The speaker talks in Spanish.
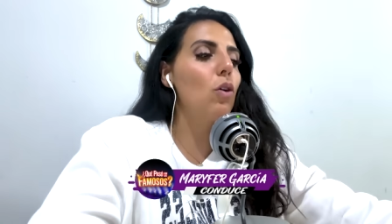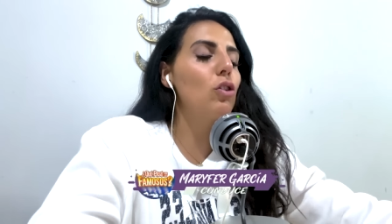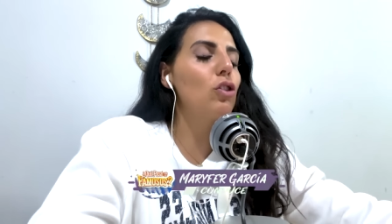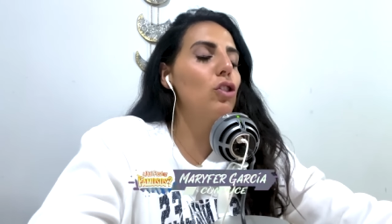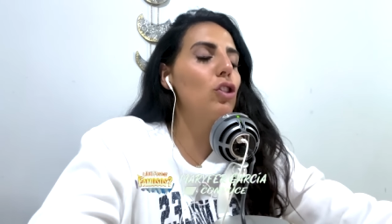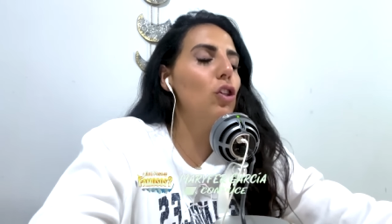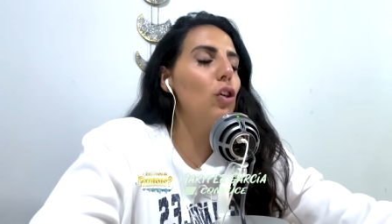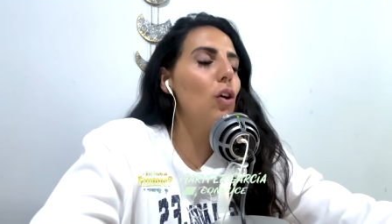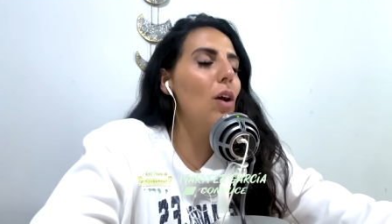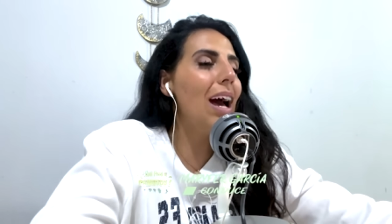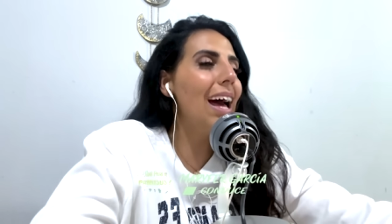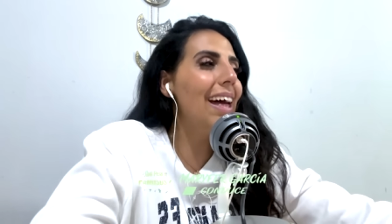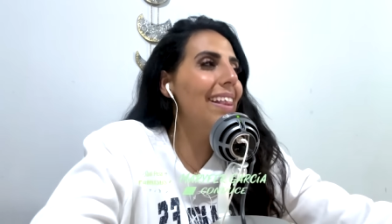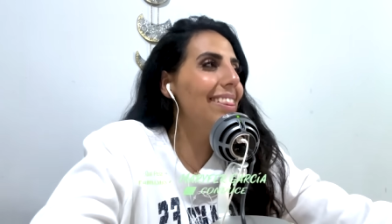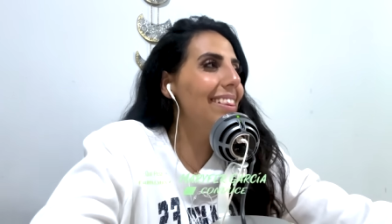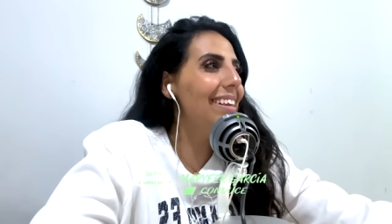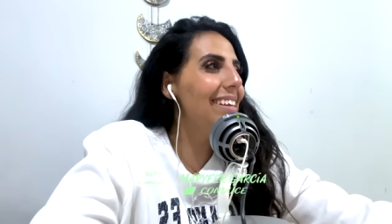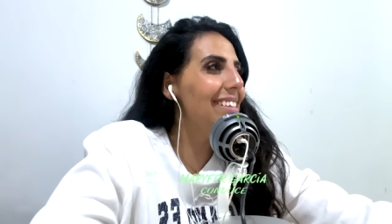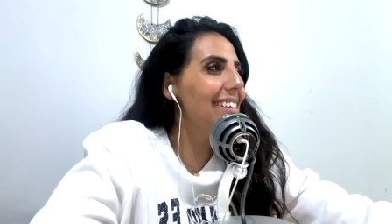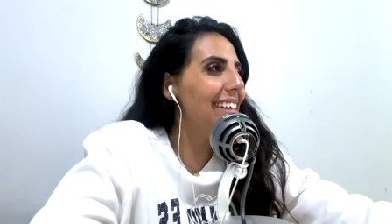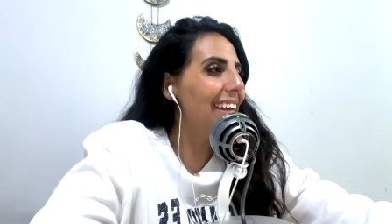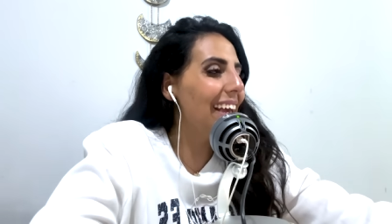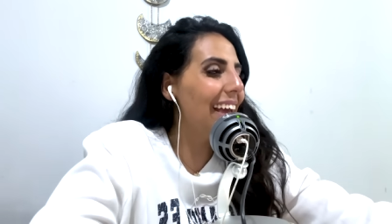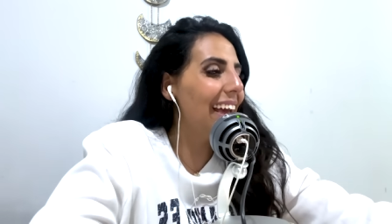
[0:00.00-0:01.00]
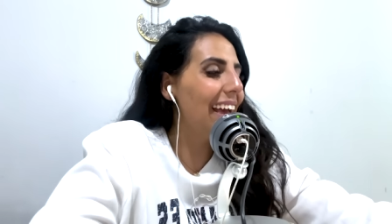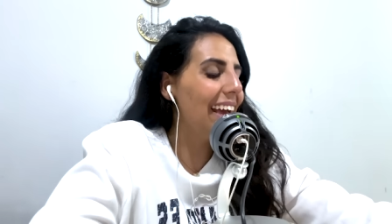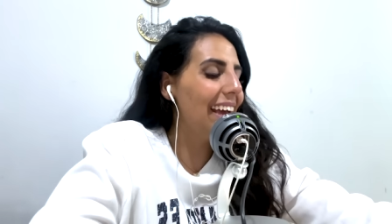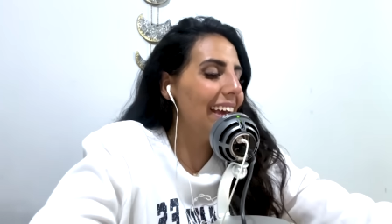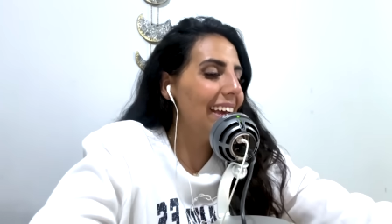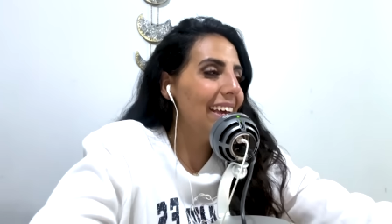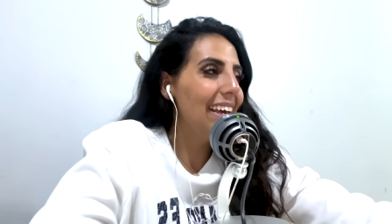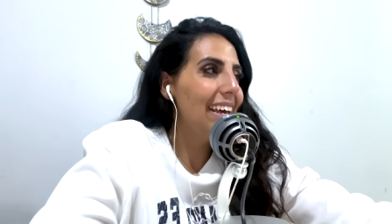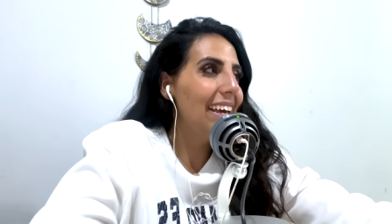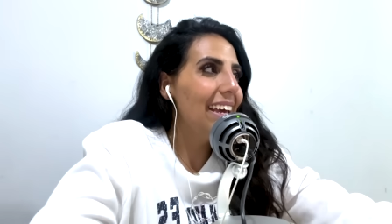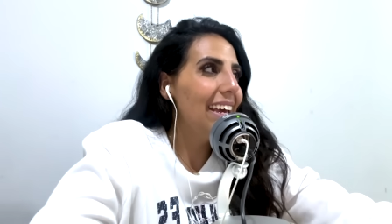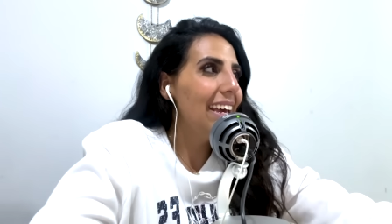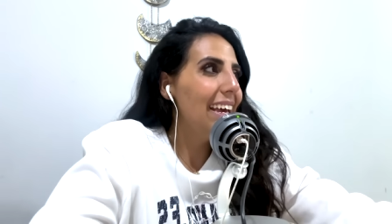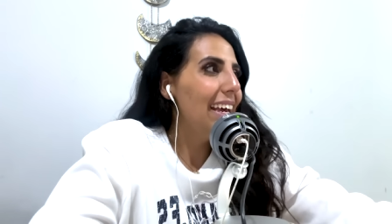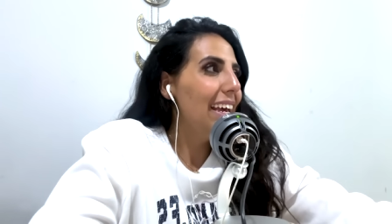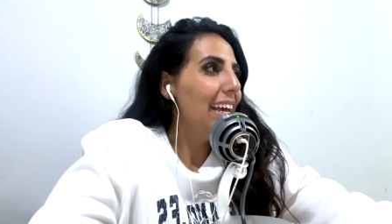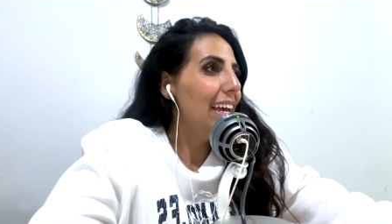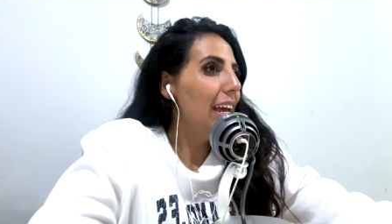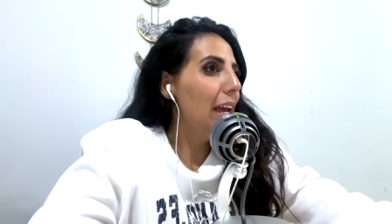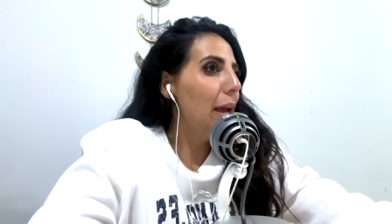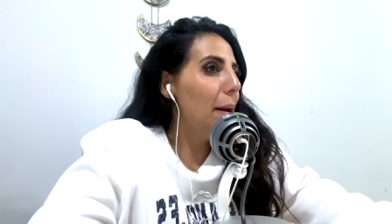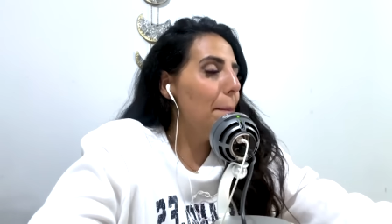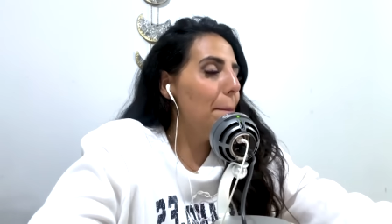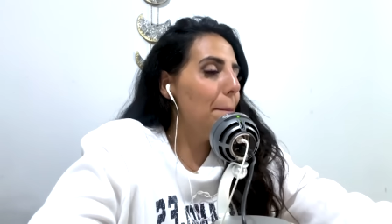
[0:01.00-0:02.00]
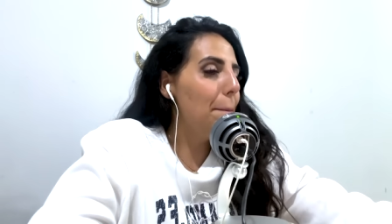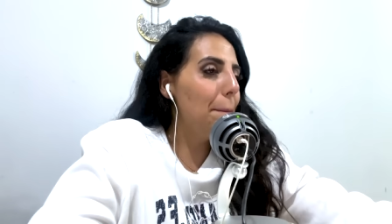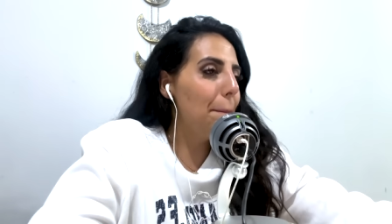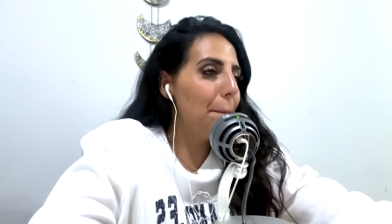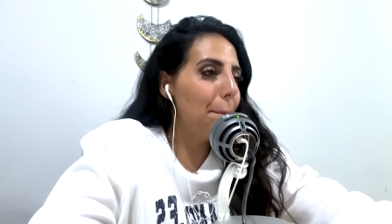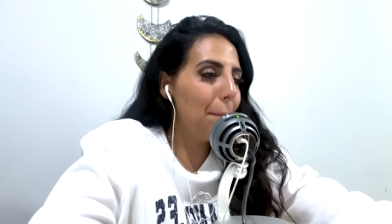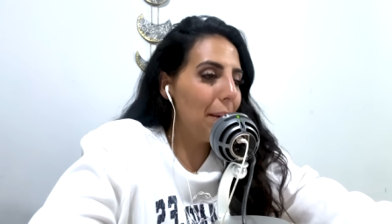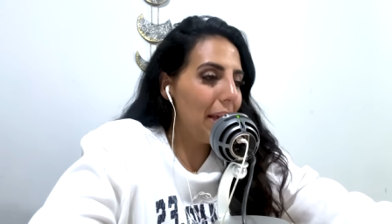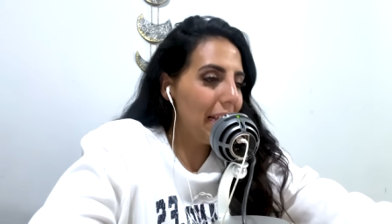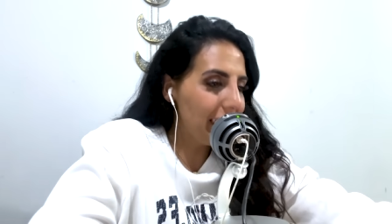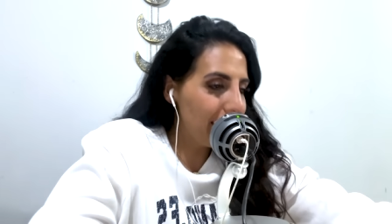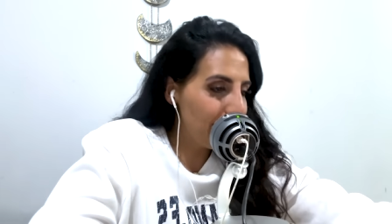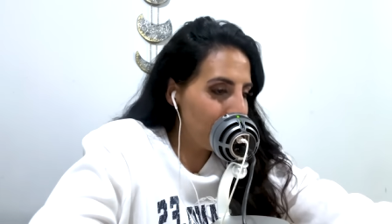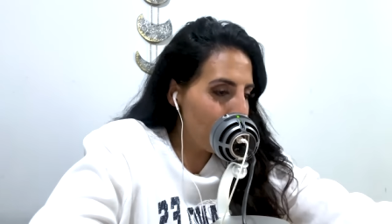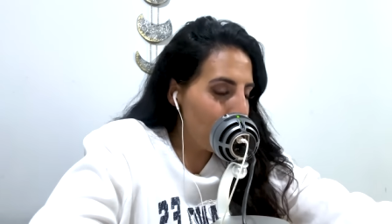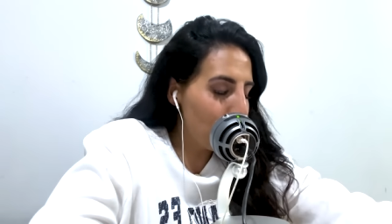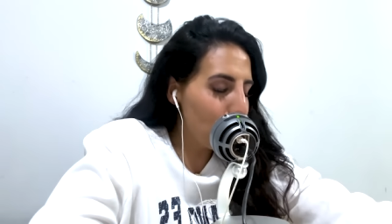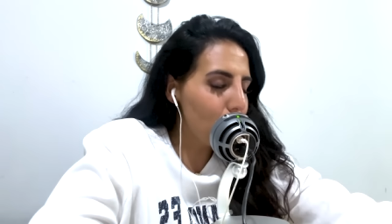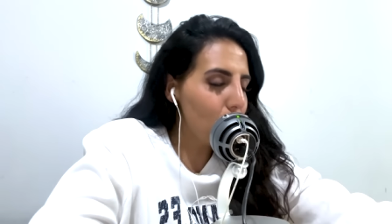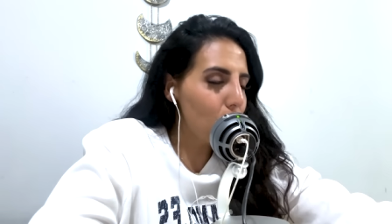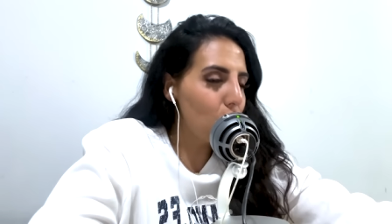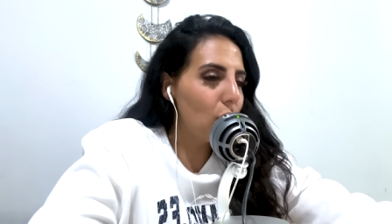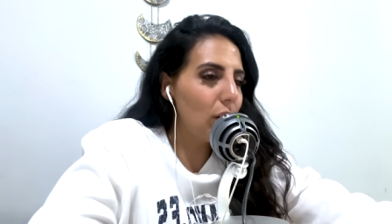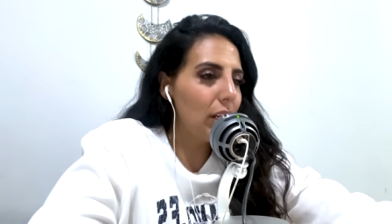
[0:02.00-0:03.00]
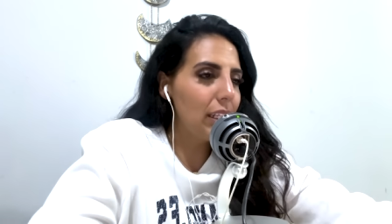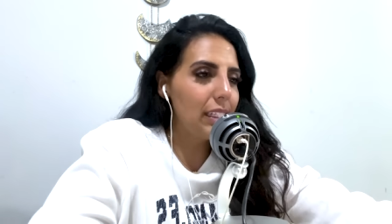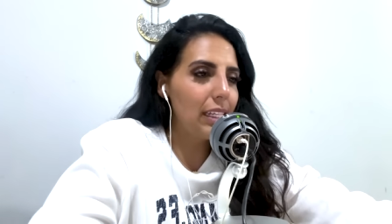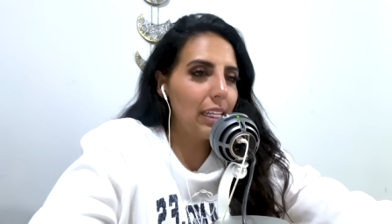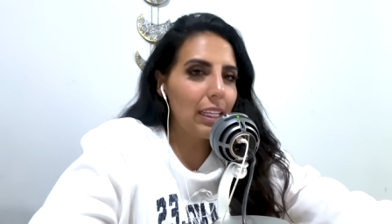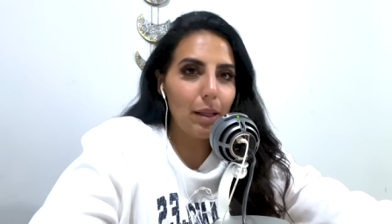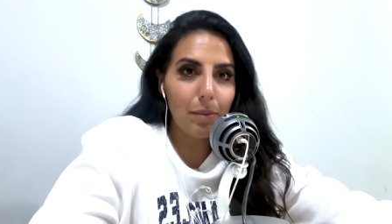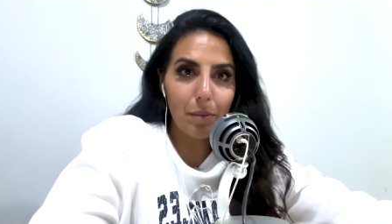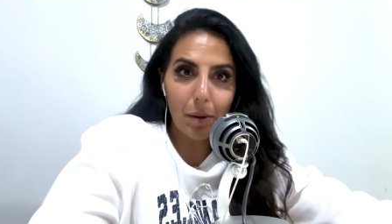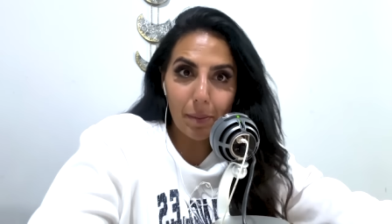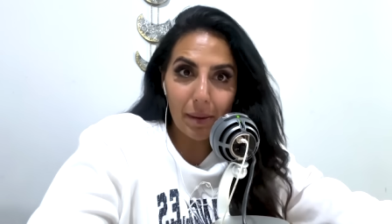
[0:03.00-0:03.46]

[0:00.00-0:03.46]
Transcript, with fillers: Yo antes de que empecemos con este tema,